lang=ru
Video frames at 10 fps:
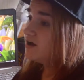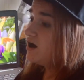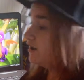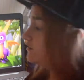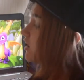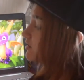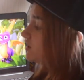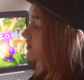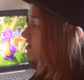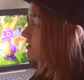А так,
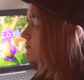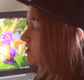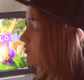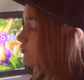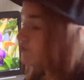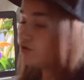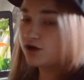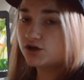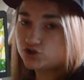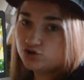да, на самом деле, у него
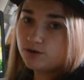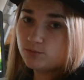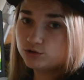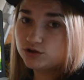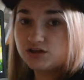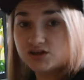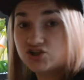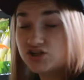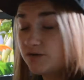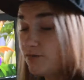хорошо работают
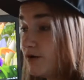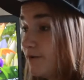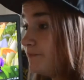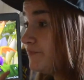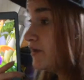режимы.